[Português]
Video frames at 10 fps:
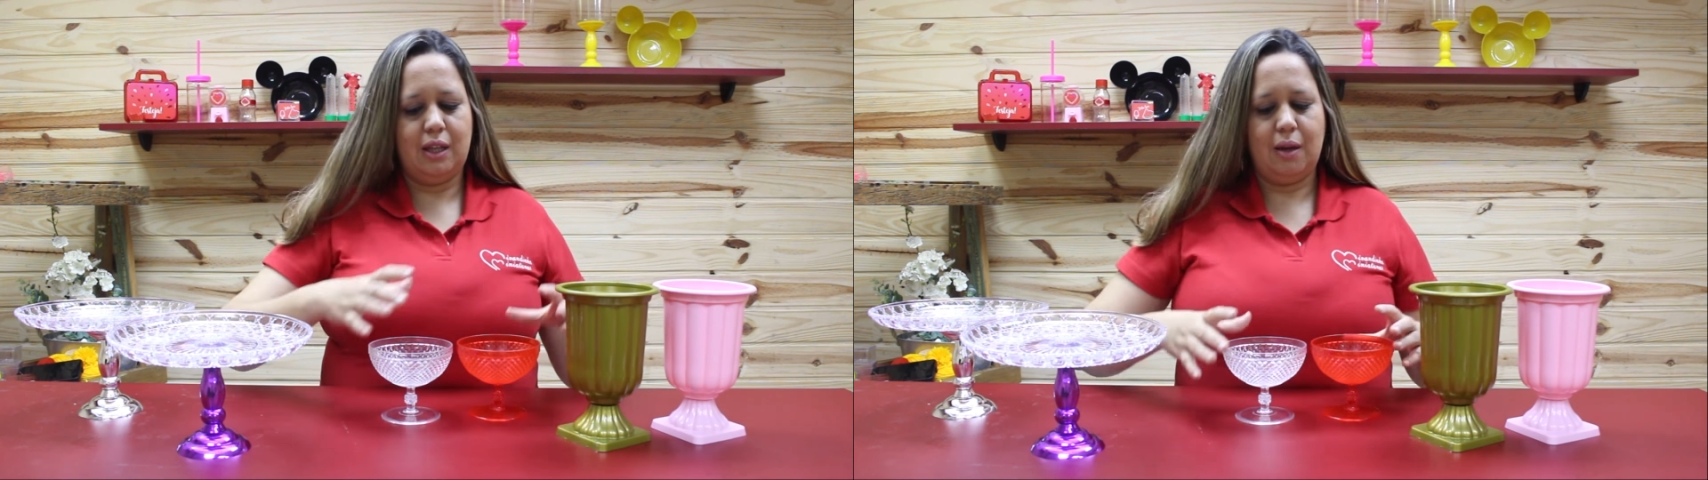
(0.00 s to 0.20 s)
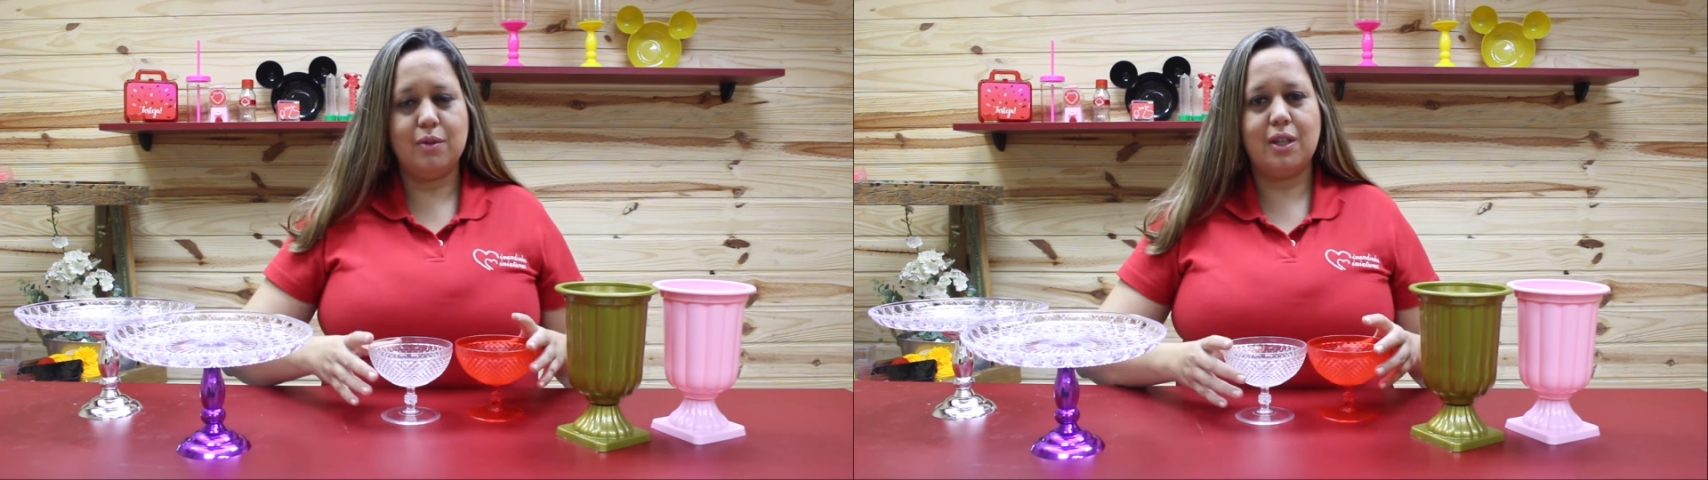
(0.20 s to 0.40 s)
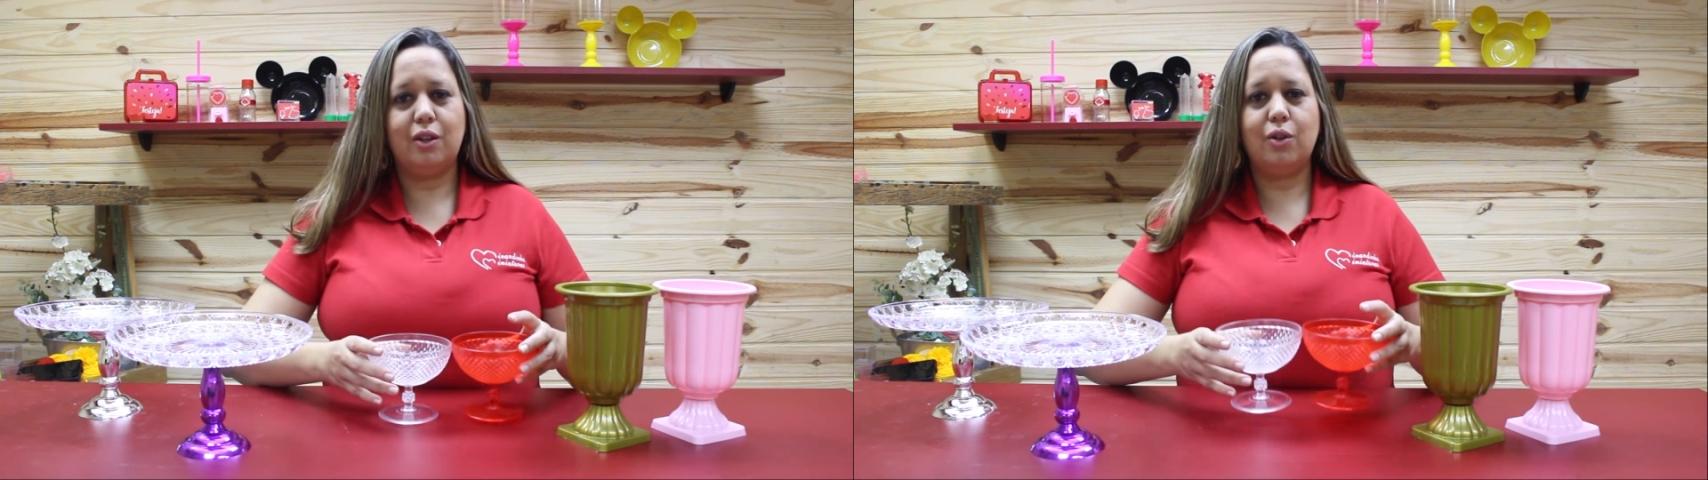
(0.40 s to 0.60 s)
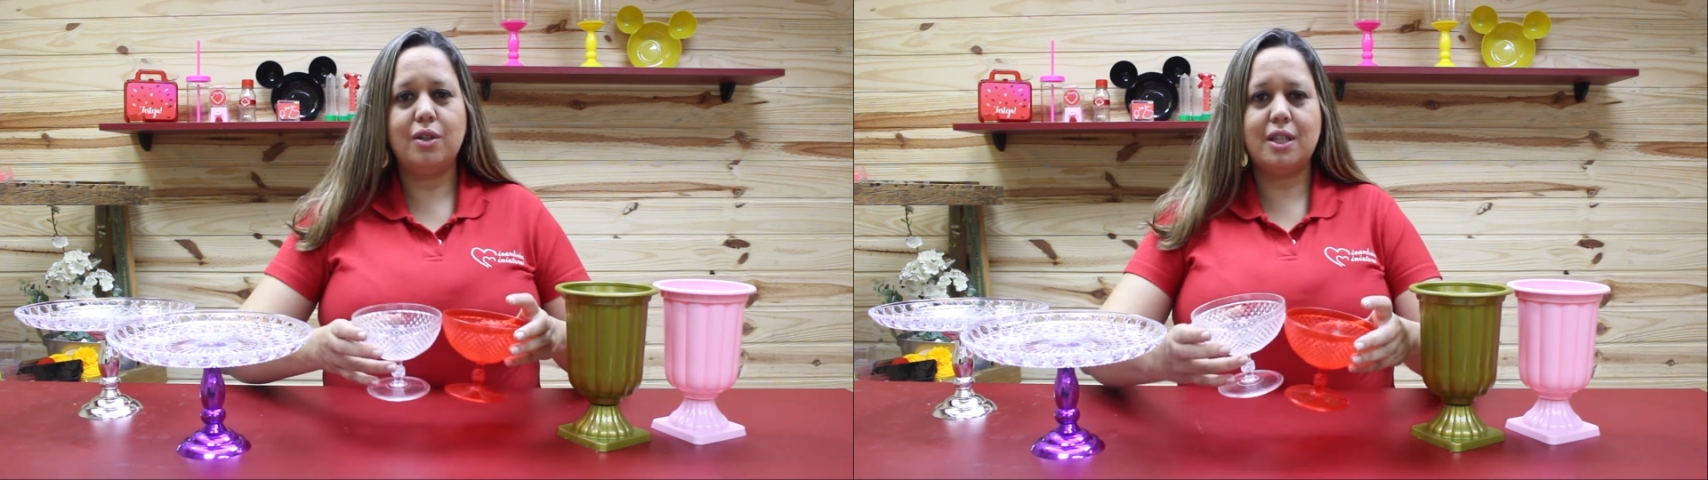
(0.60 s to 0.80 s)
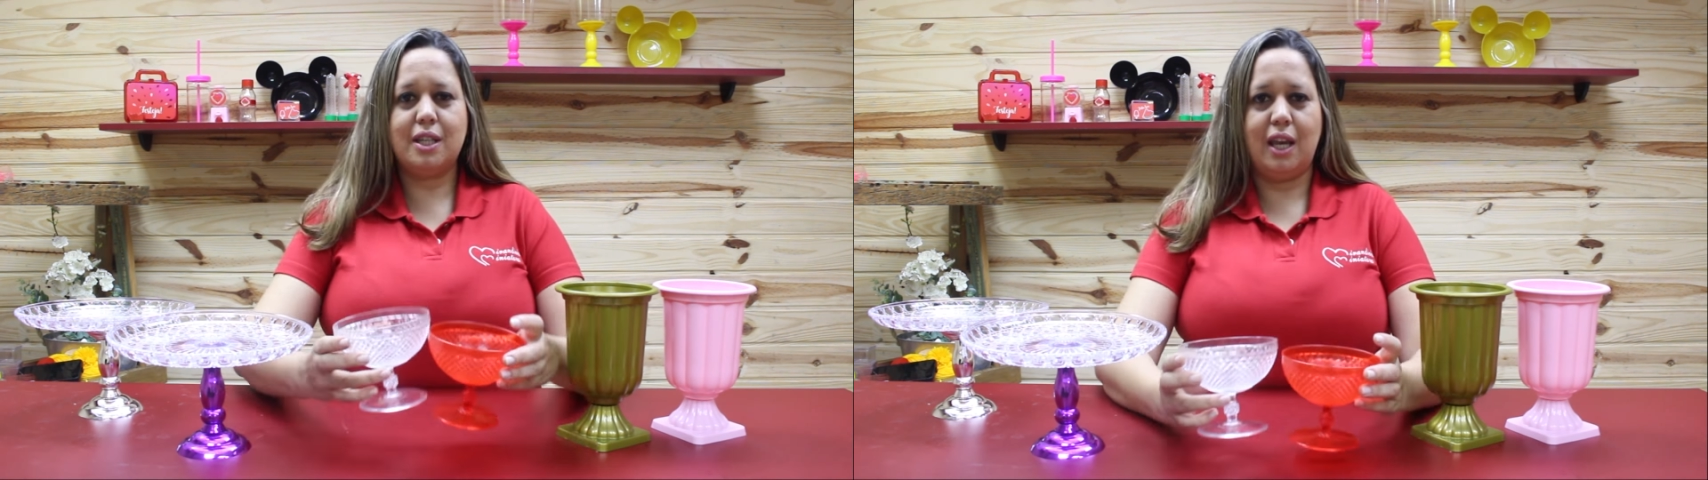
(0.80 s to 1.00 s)
Temos as
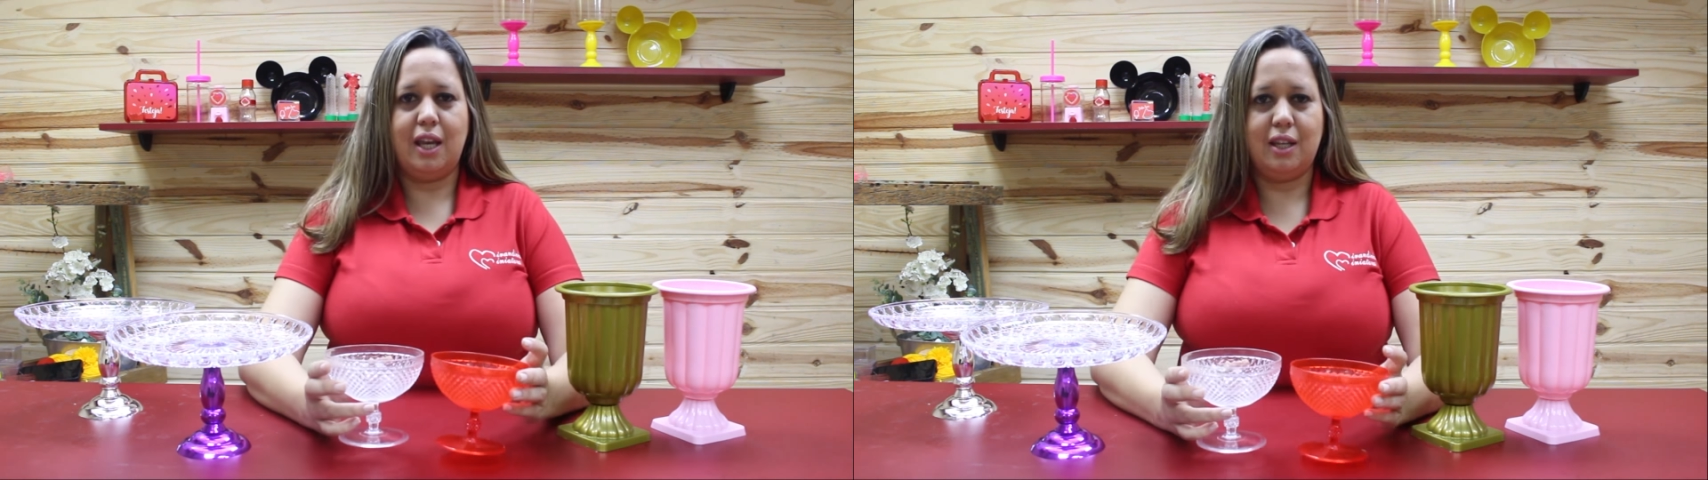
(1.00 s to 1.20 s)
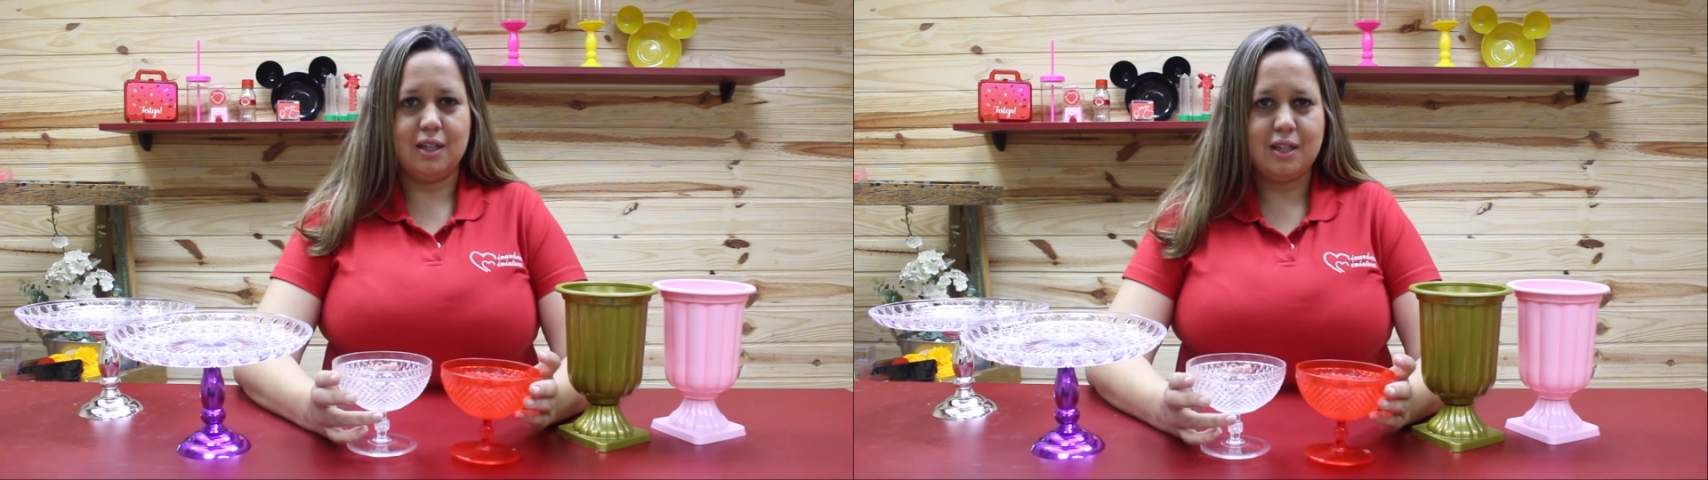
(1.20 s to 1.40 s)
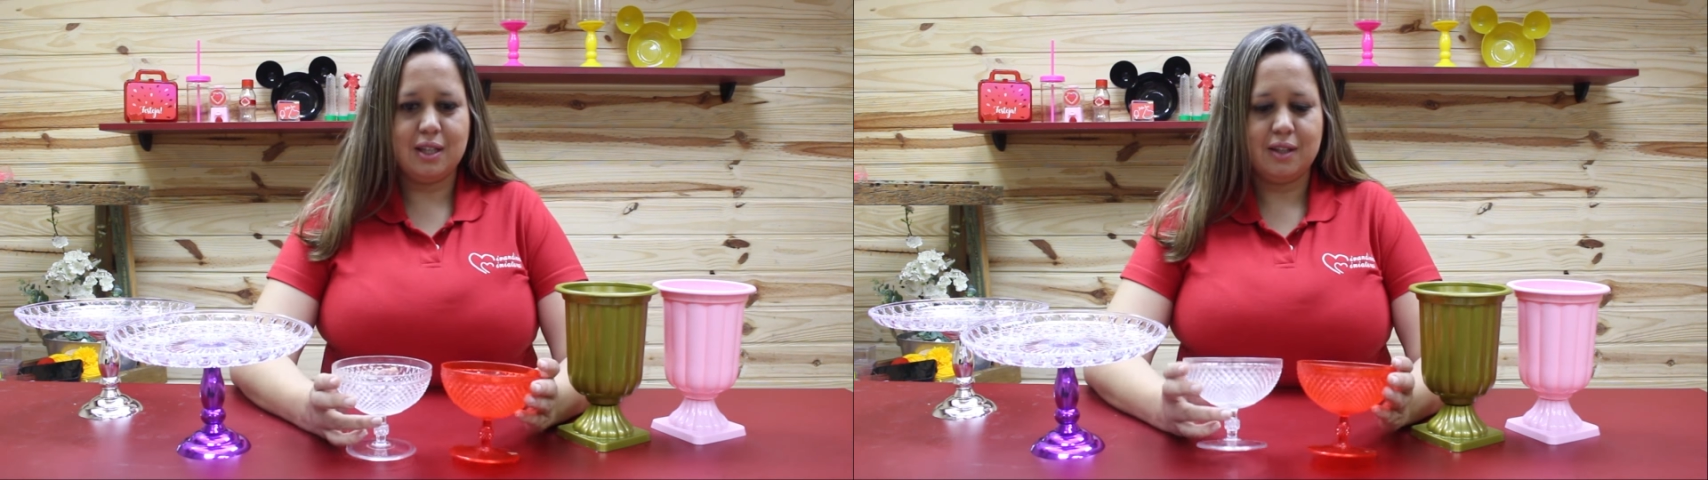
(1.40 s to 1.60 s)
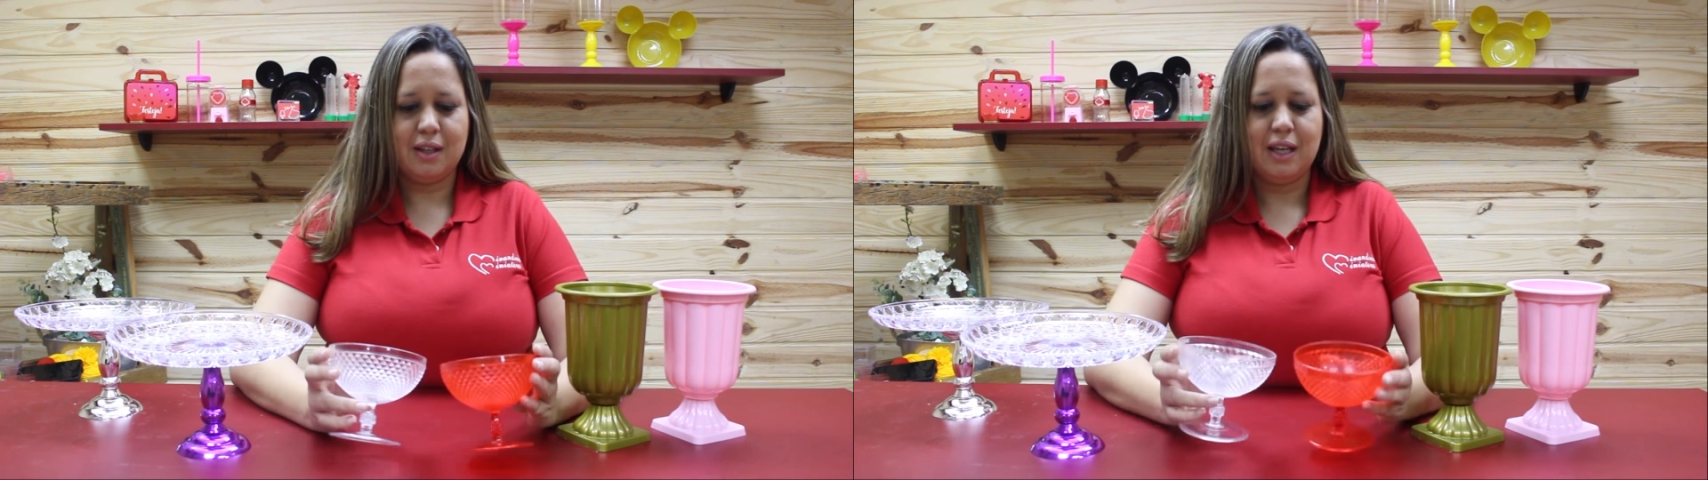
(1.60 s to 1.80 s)
doceiras